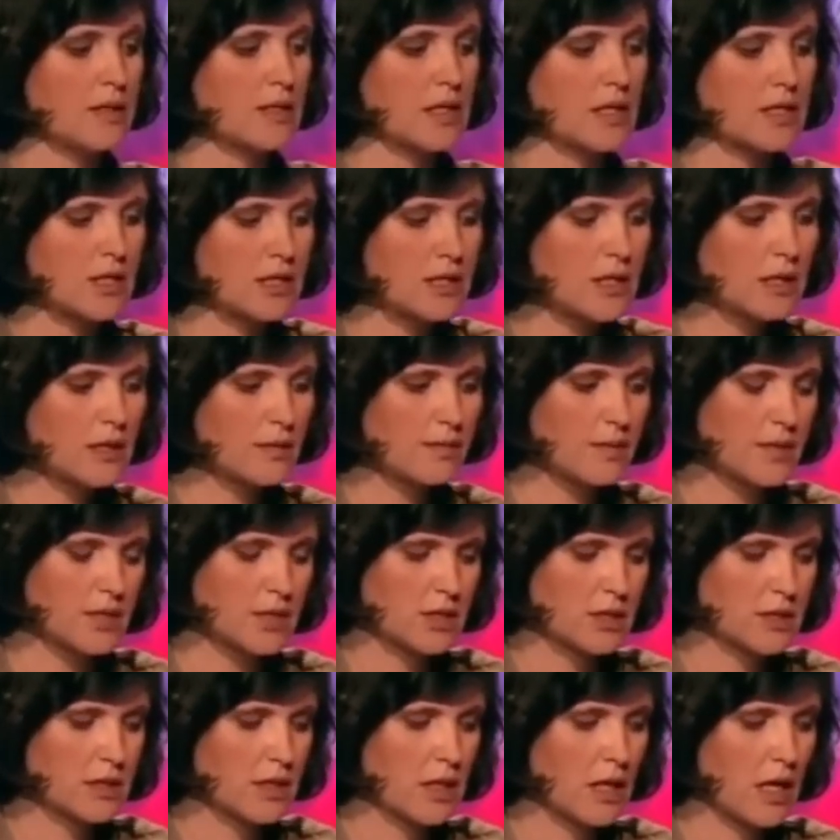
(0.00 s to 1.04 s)
Скажите тогда,
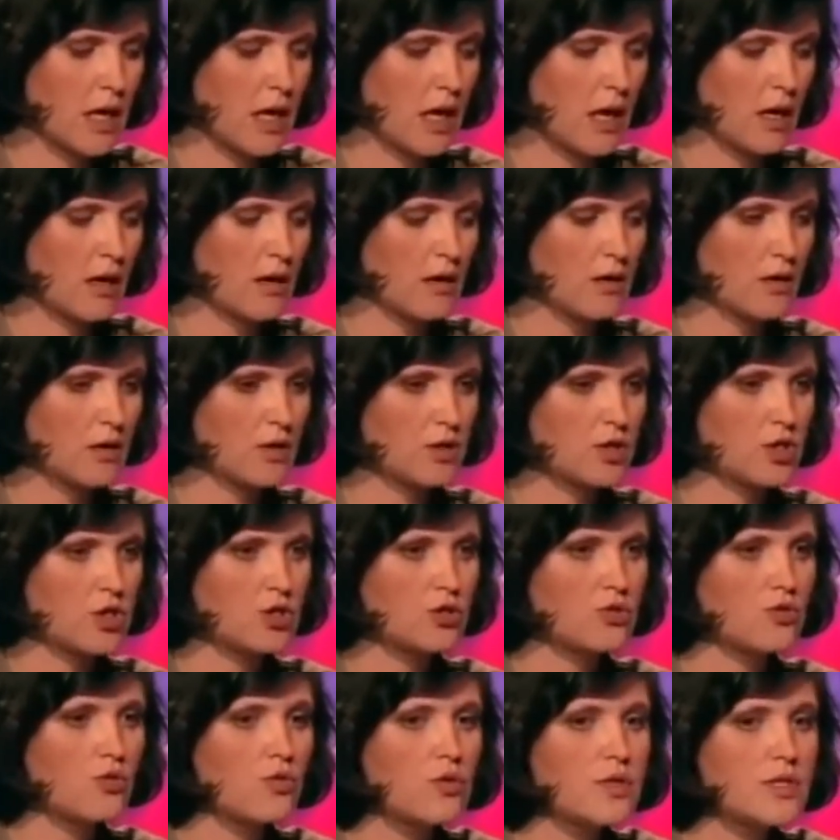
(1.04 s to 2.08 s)
пожалуйста, а
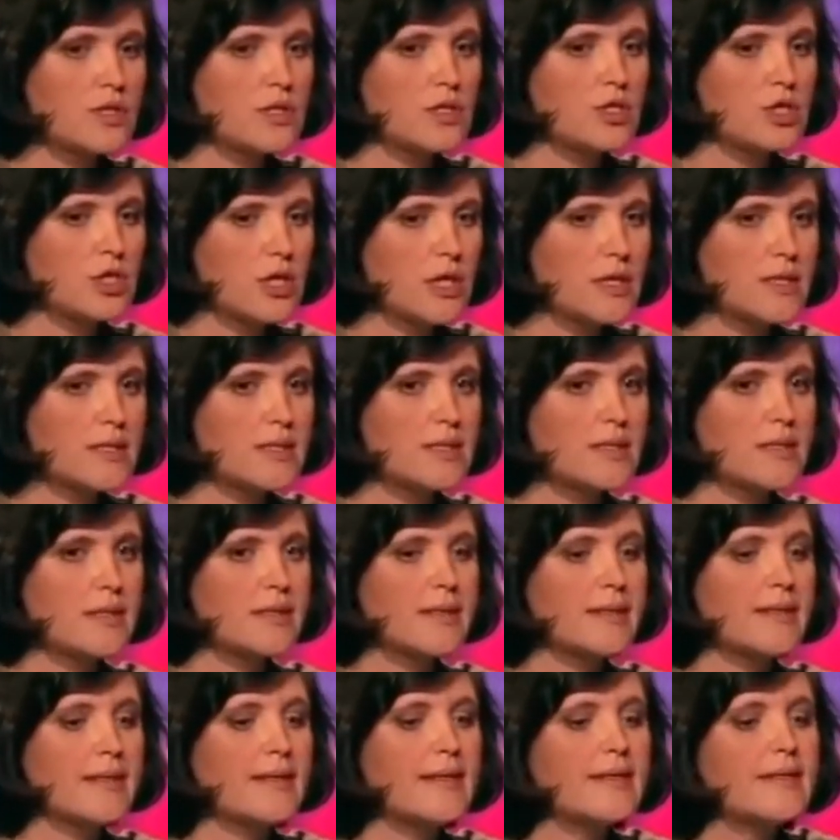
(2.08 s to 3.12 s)
что сейчас
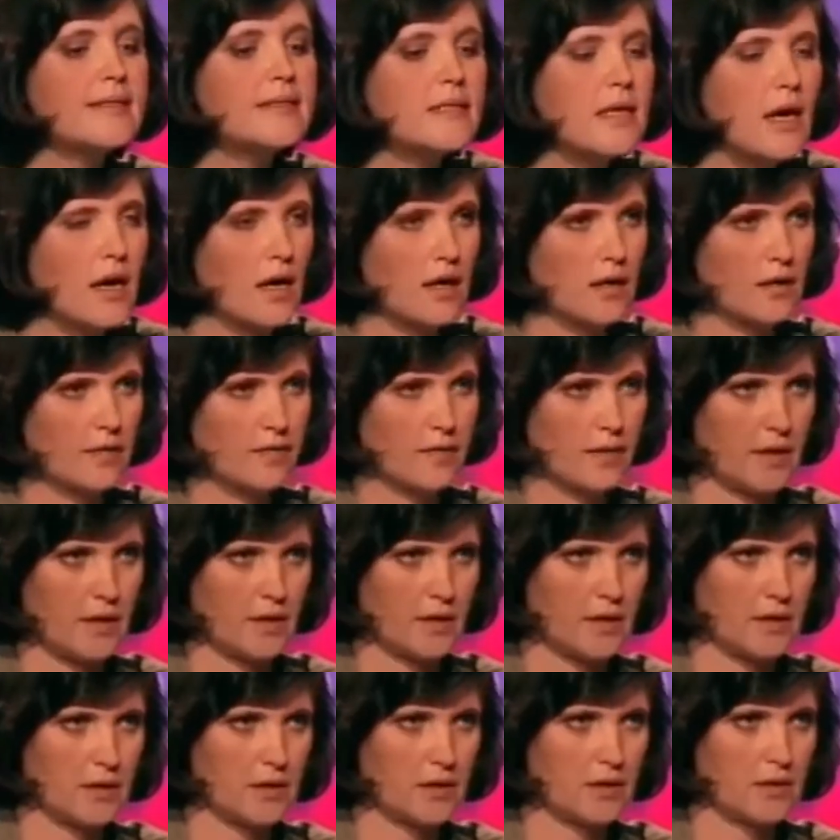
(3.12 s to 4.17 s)
нельзя
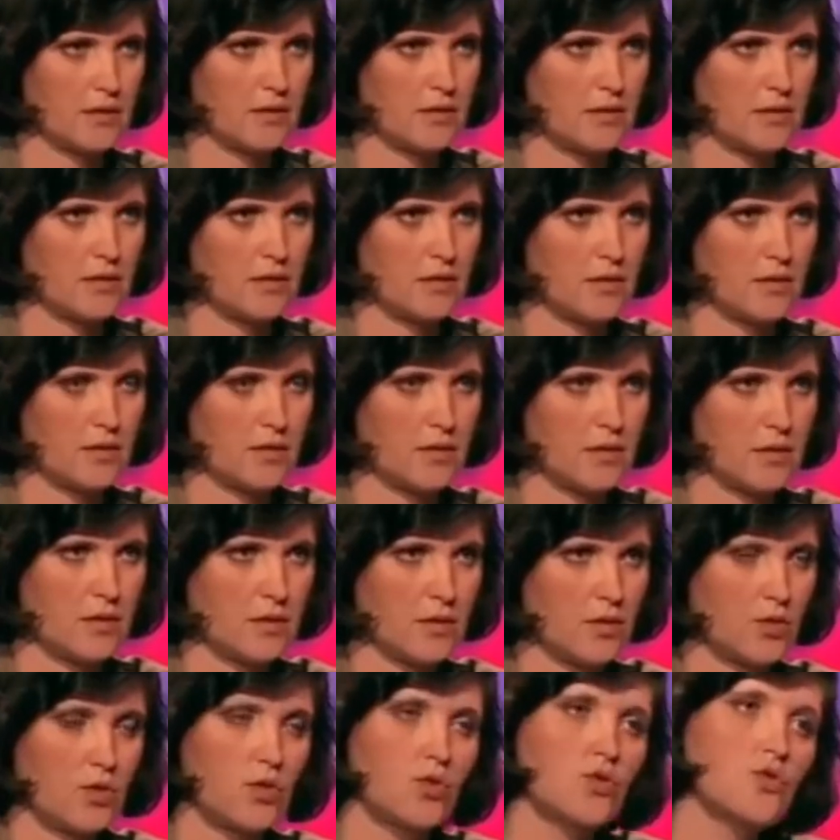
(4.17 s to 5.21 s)
говорить? А,
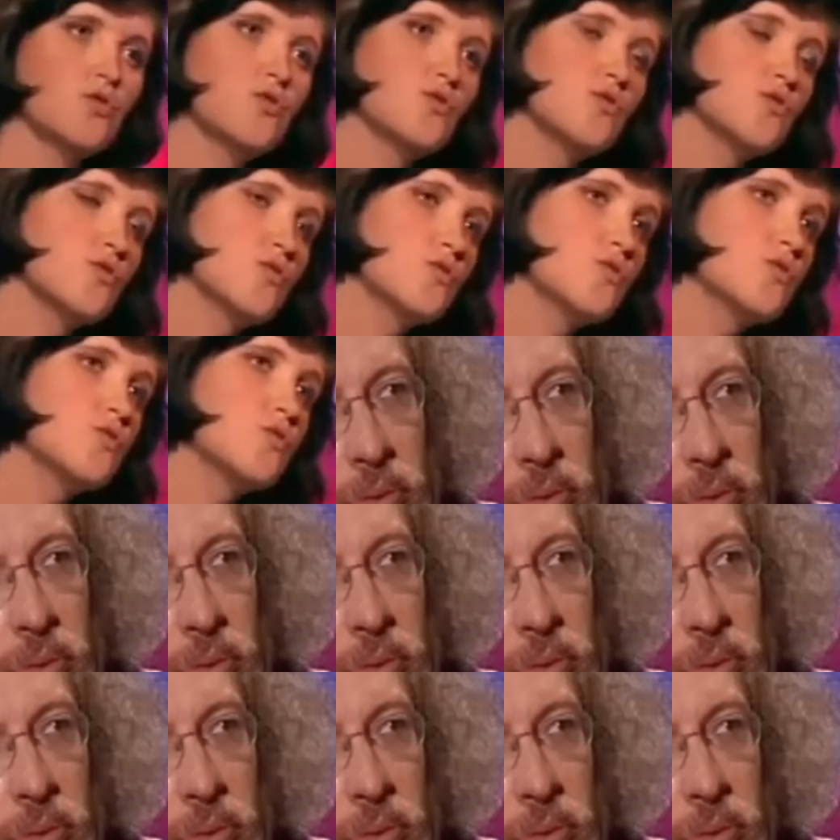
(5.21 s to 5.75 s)
нельзя кому?